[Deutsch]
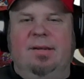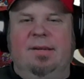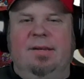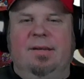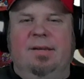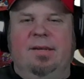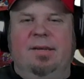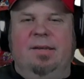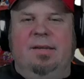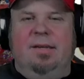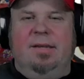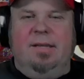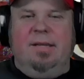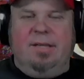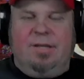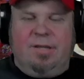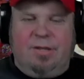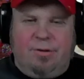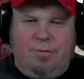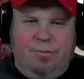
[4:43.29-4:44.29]

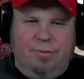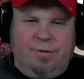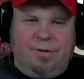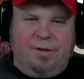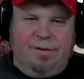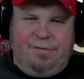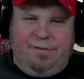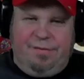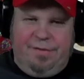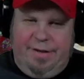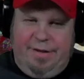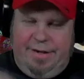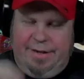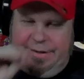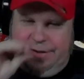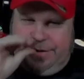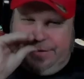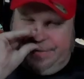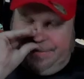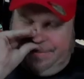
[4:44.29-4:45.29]
nicht gut
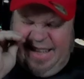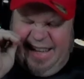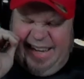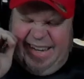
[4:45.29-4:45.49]
gefällt,